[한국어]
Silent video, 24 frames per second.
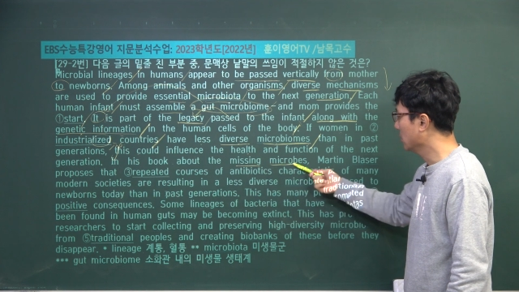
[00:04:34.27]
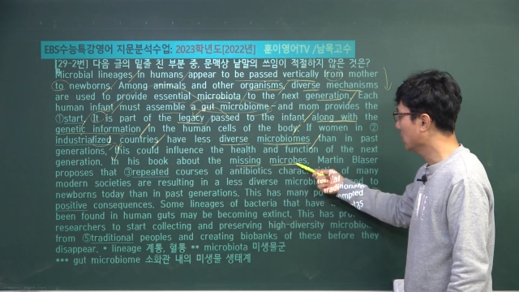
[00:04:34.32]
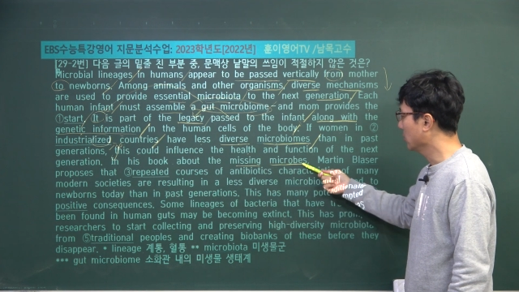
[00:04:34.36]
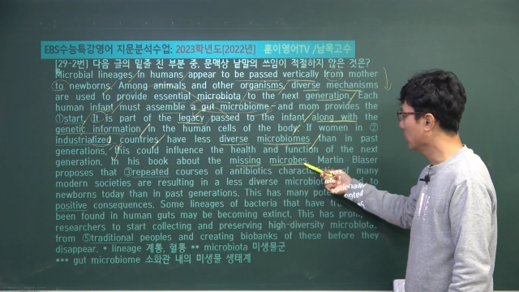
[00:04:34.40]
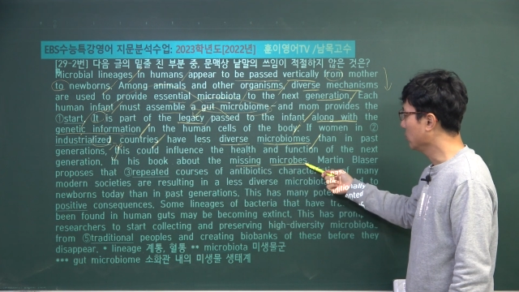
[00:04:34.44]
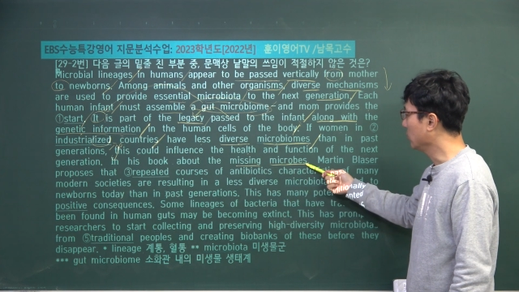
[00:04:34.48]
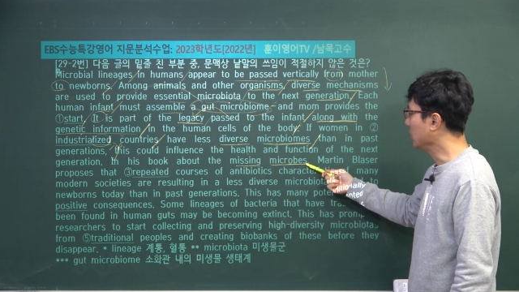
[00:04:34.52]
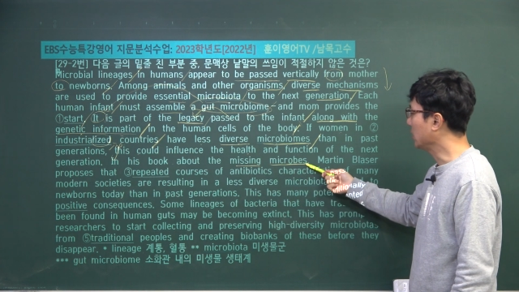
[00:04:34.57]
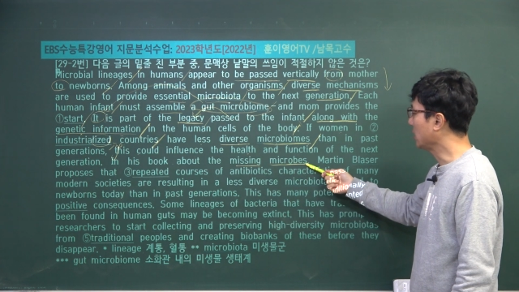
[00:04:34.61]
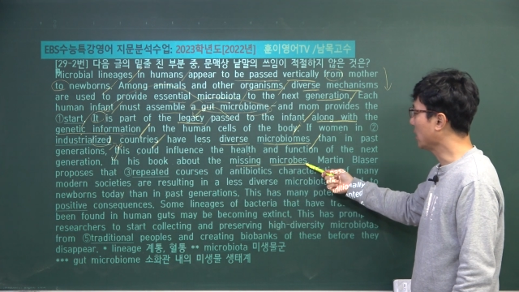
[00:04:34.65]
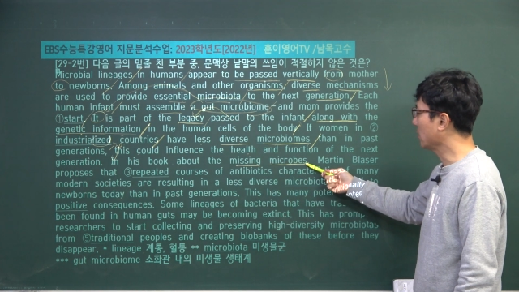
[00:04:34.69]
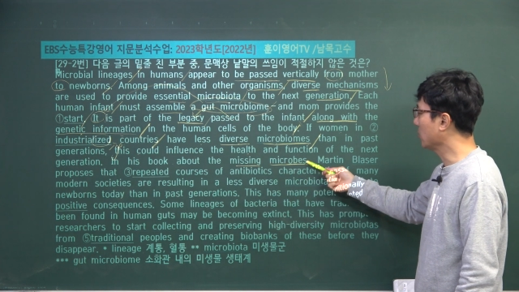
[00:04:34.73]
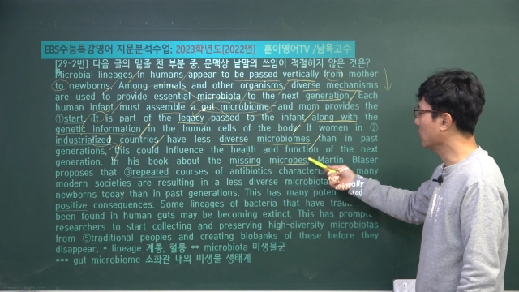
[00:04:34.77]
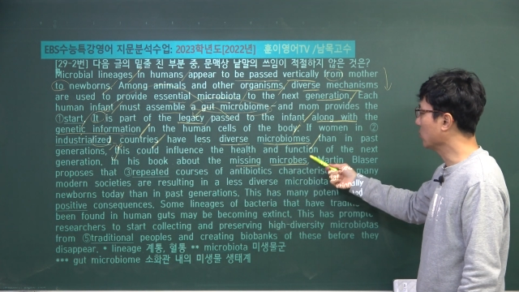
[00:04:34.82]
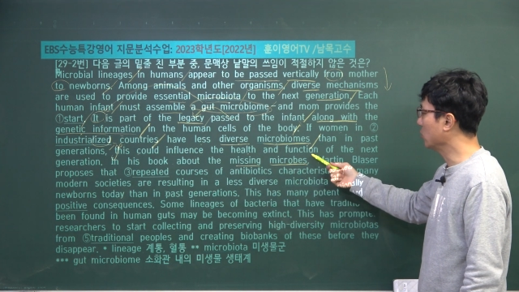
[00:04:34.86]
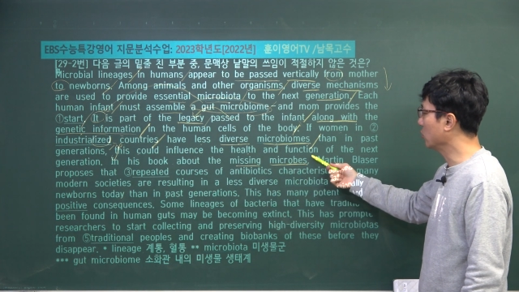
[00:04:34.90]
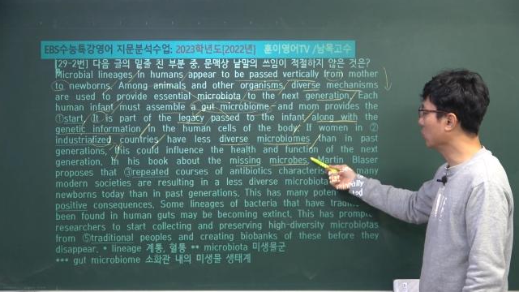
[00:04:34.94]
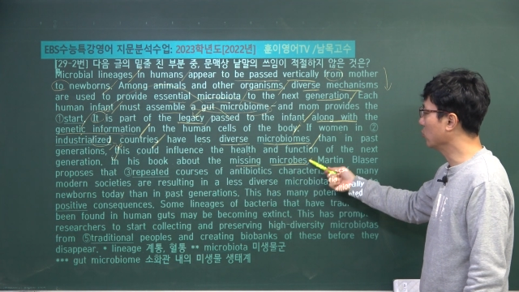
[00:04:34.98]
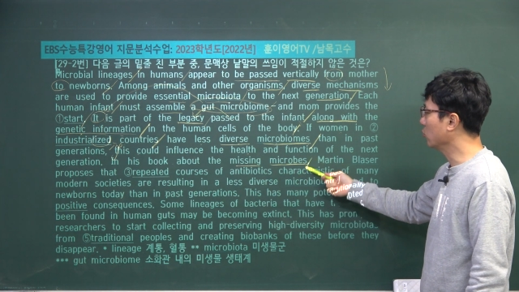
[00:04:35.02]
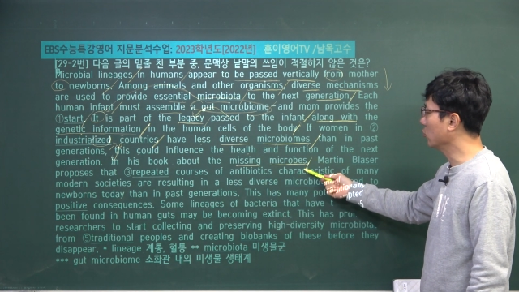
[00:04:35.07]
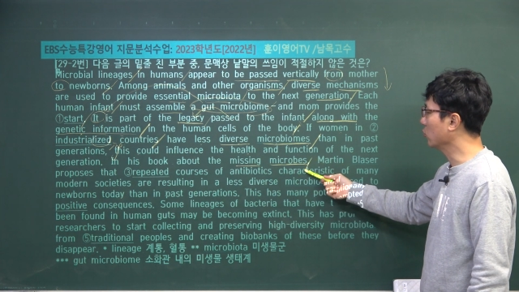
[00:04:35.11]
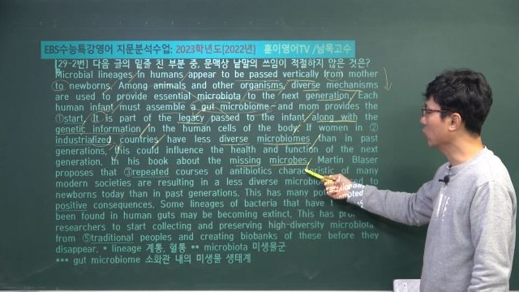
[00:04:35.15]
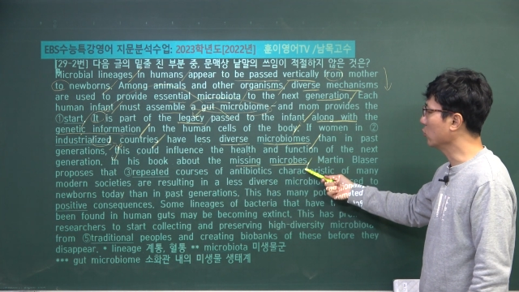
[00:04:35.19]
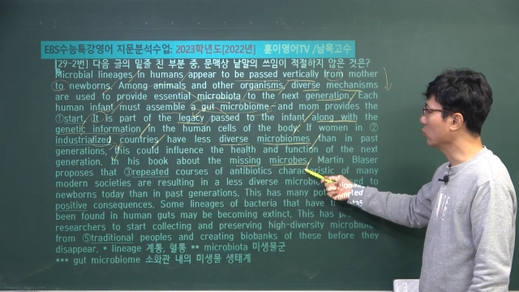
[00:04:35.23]

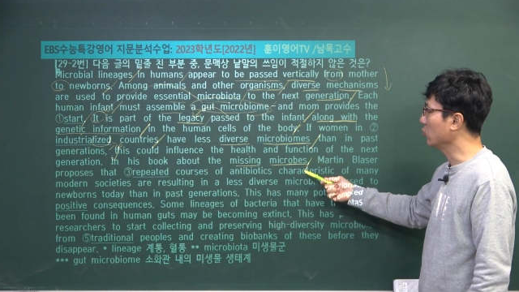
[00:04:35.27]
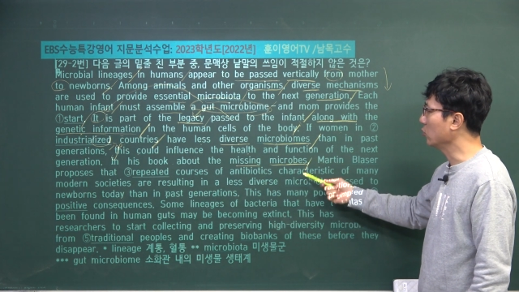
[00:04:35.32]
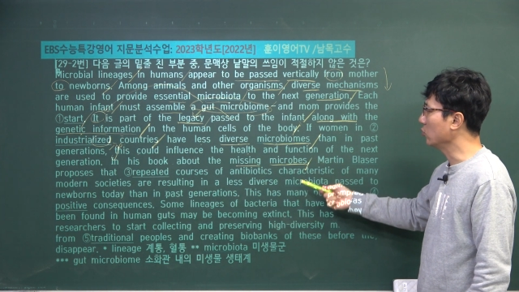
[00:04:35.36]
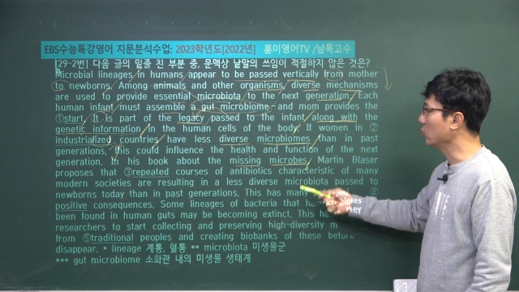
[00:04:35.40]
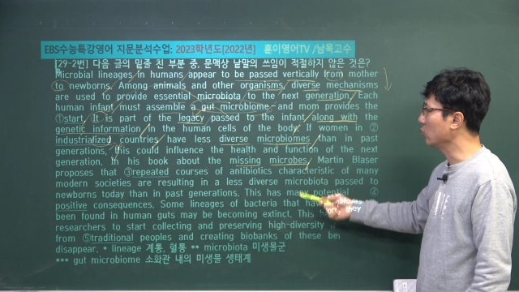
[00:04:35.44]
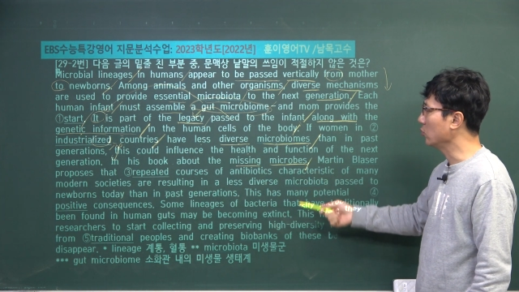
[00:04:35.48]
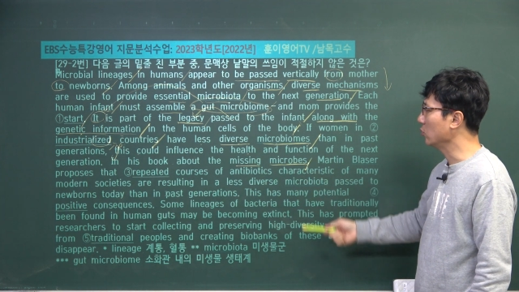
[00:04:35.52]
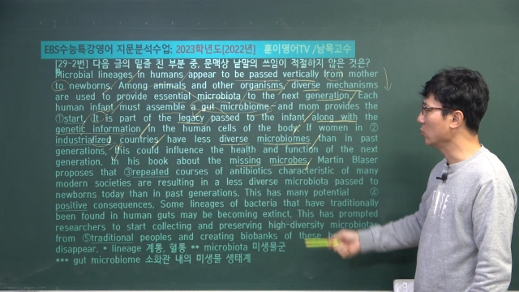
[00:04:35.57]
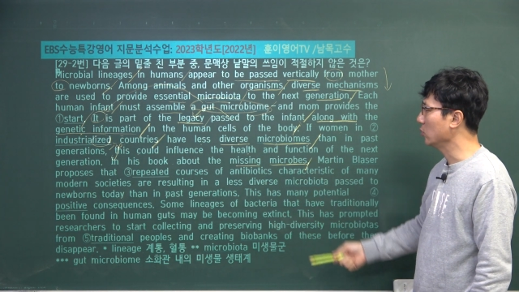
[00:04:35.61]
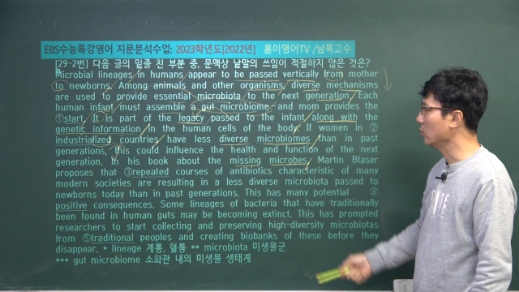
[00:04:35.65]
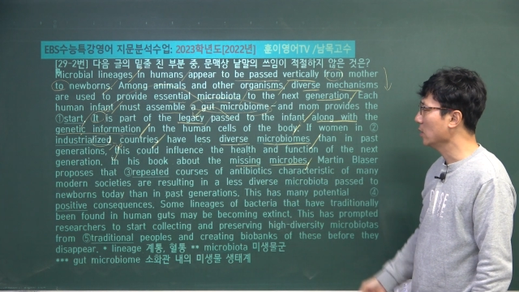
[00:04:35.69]
미생물군에